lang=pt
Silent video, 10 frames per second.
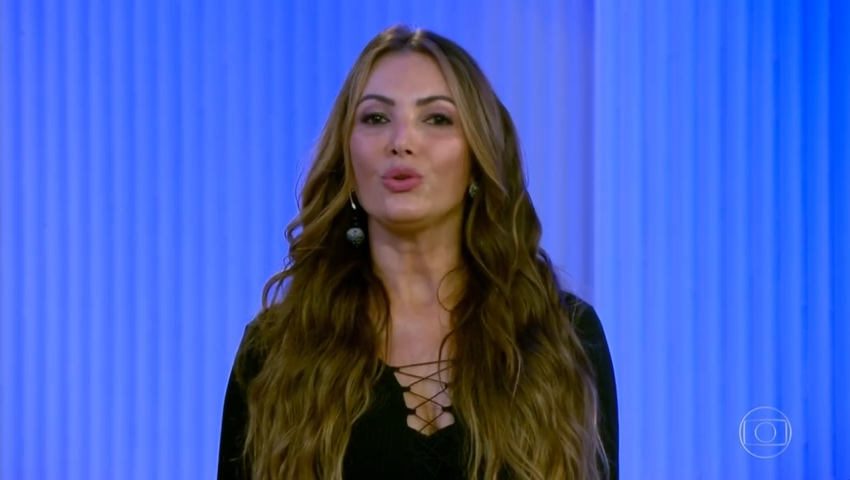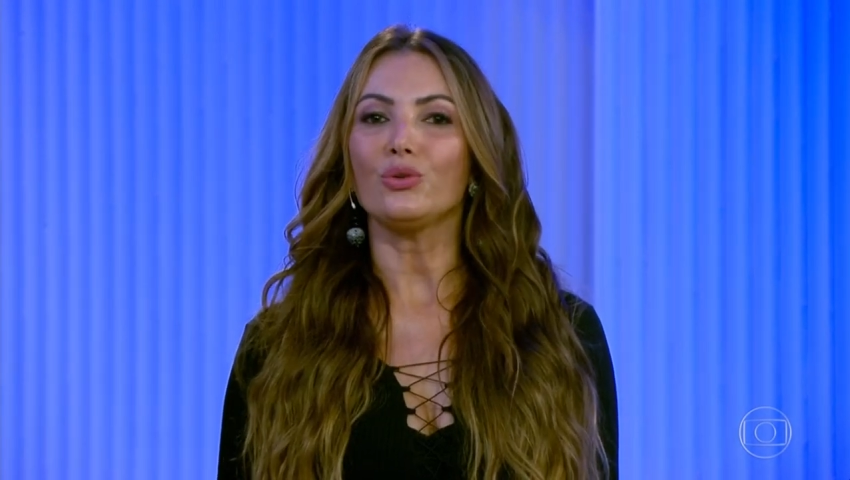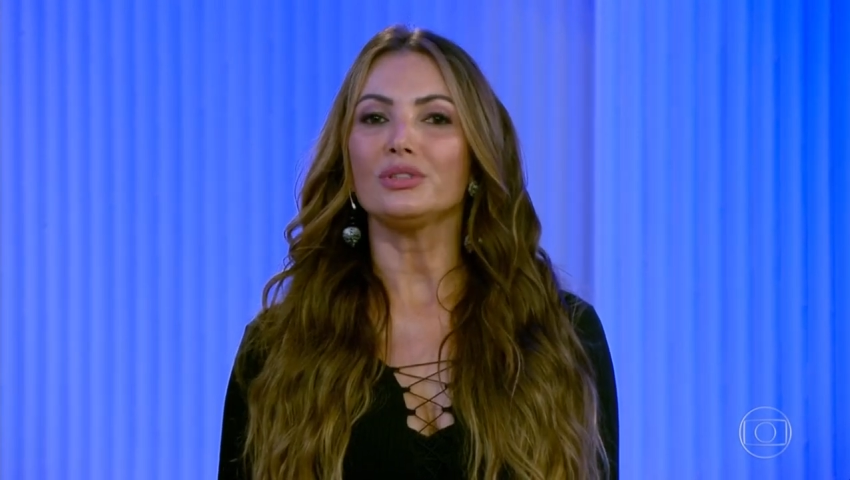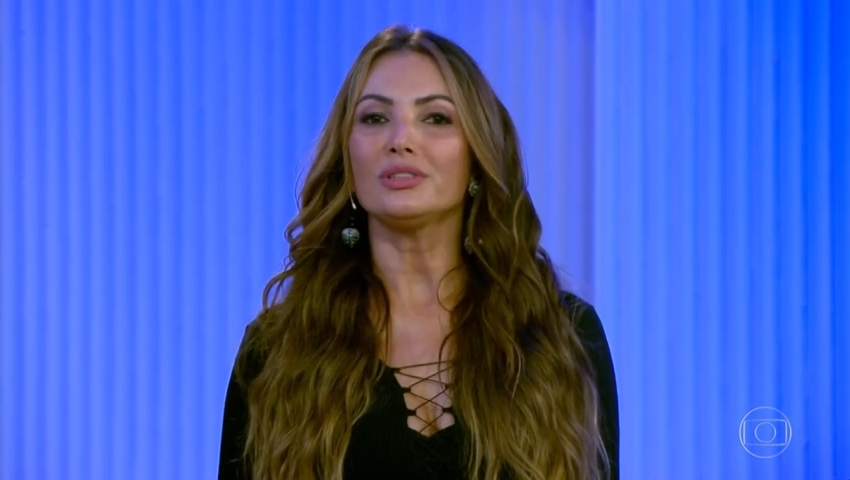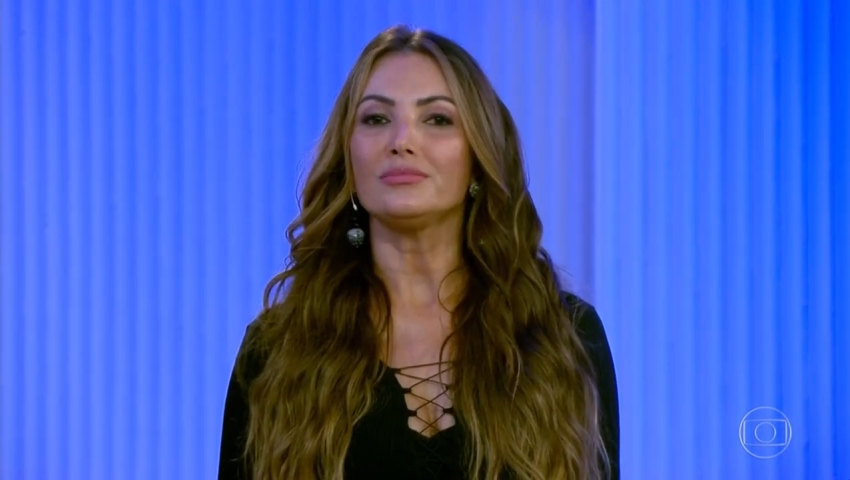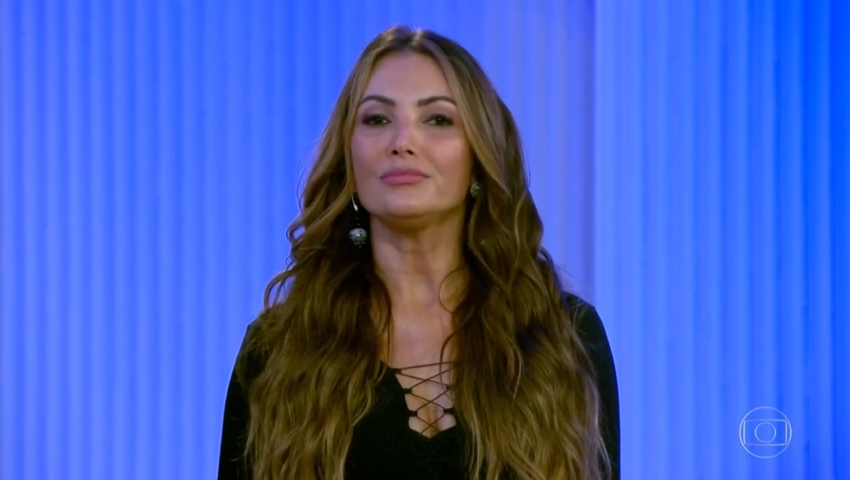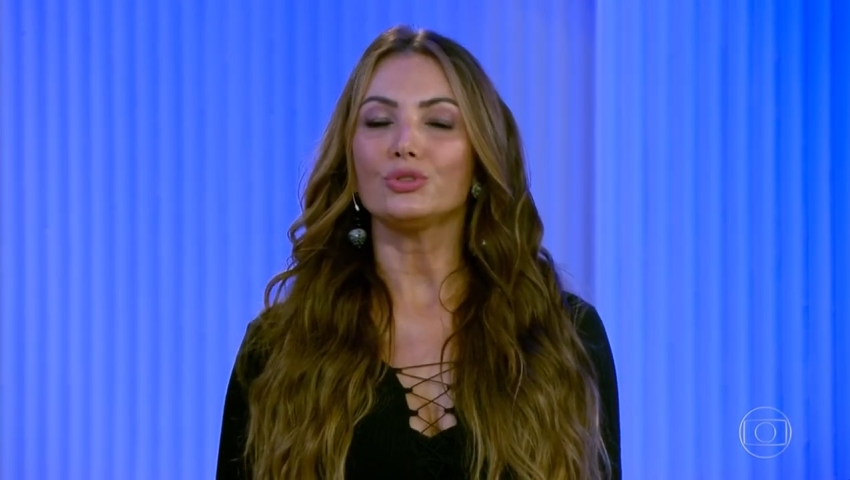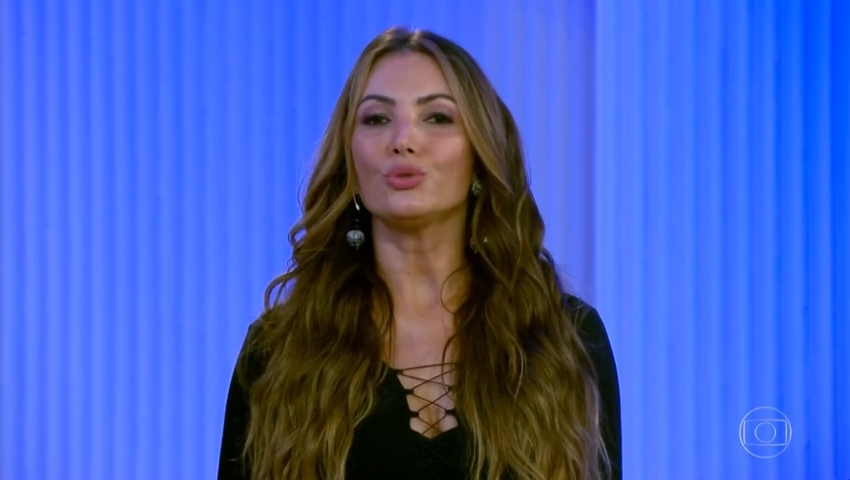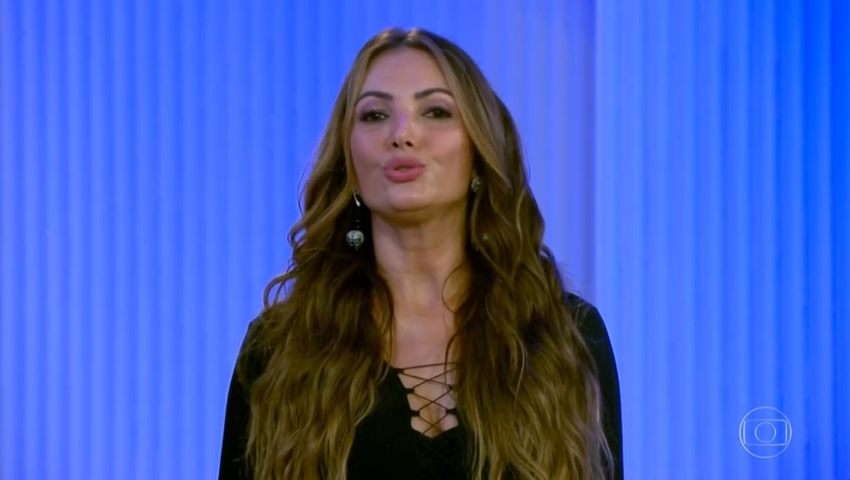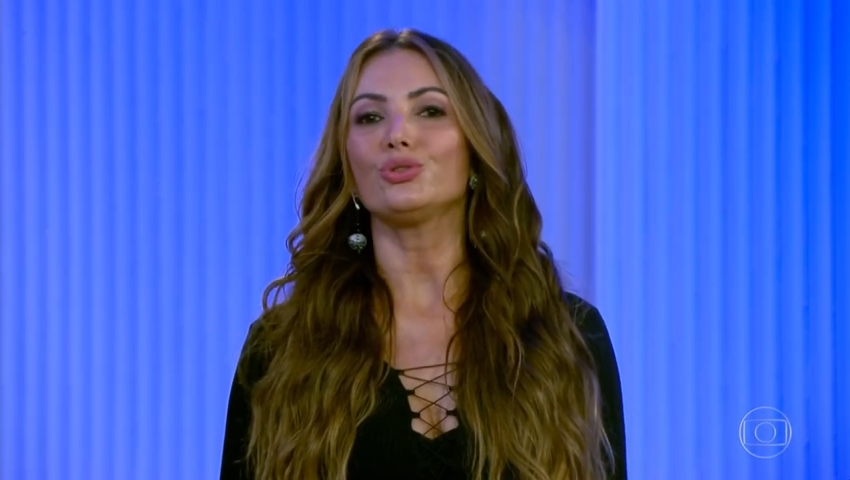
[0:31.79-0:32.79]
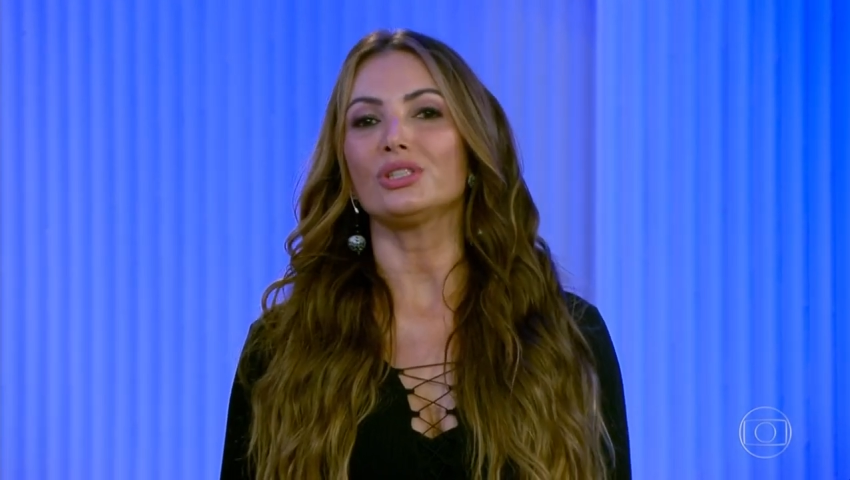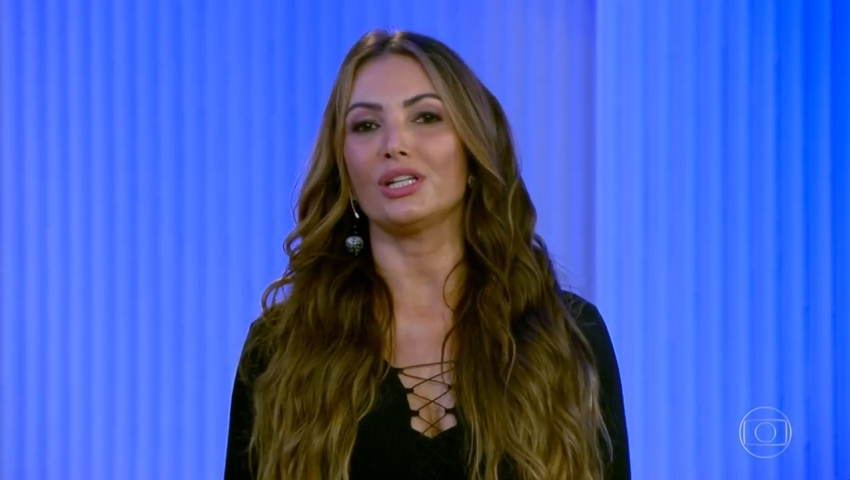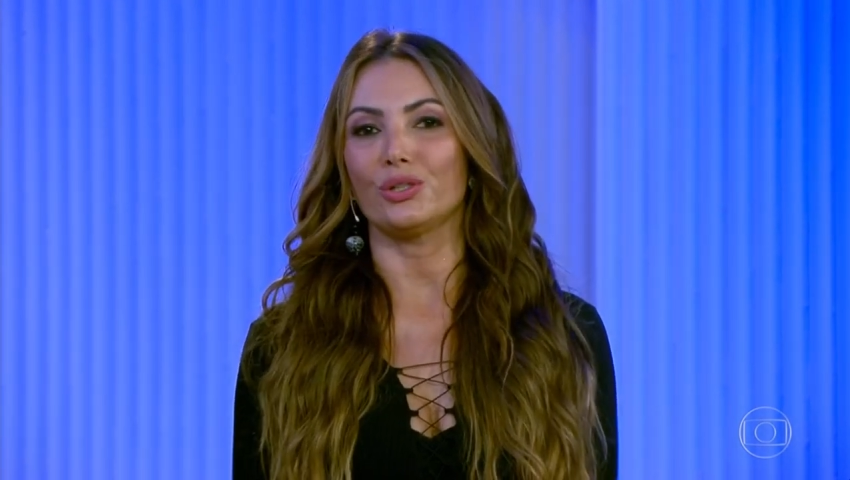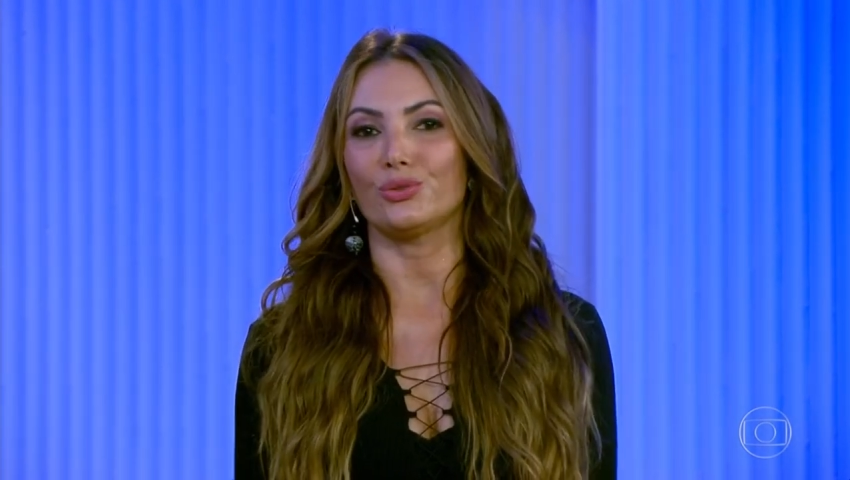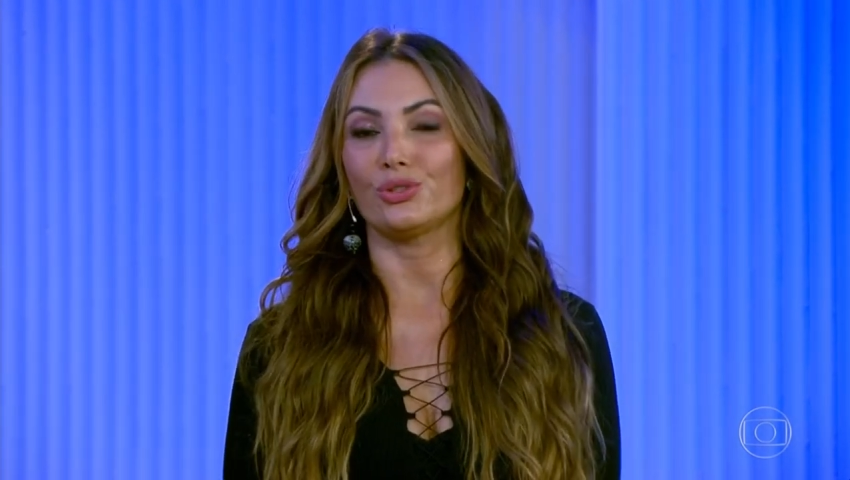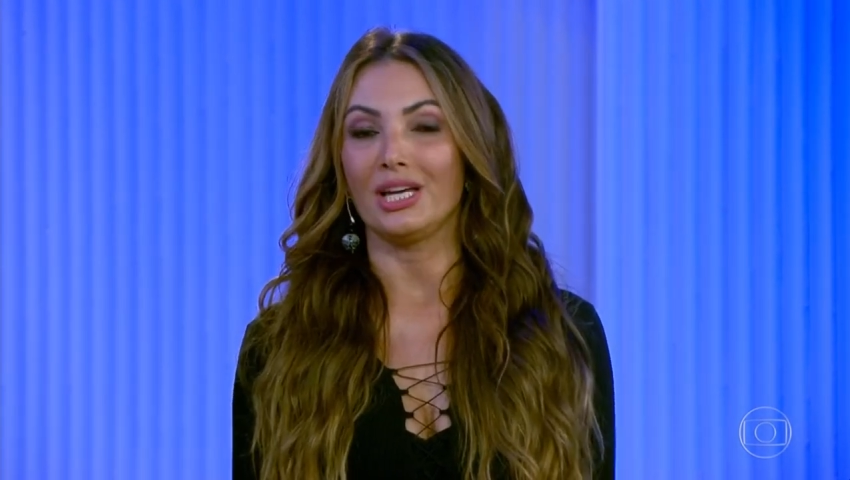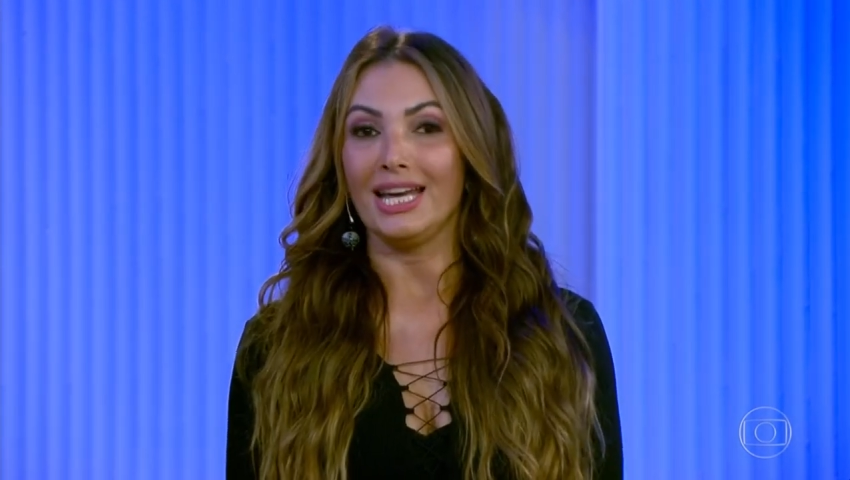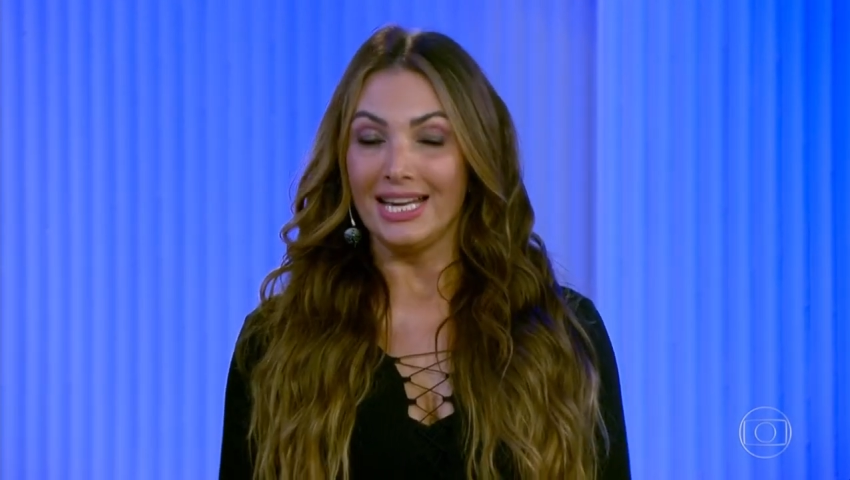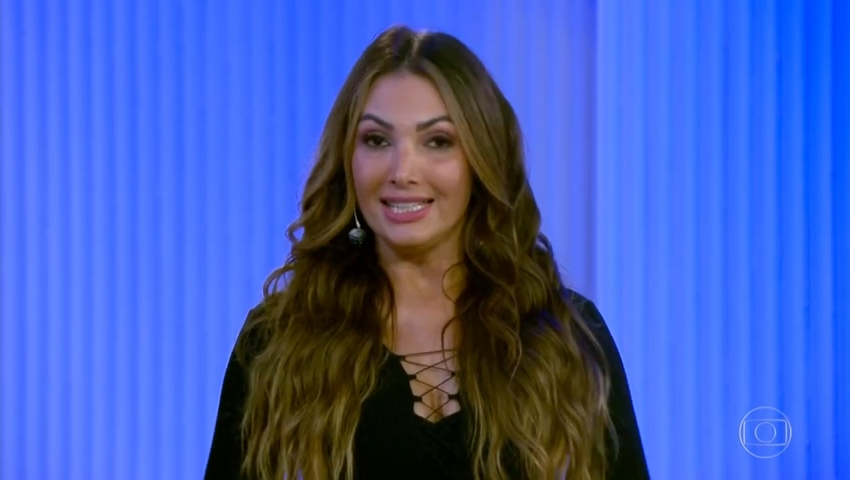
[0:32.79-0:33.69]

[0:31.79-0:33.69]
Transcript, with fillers: Mendonça, Todos os Cantos,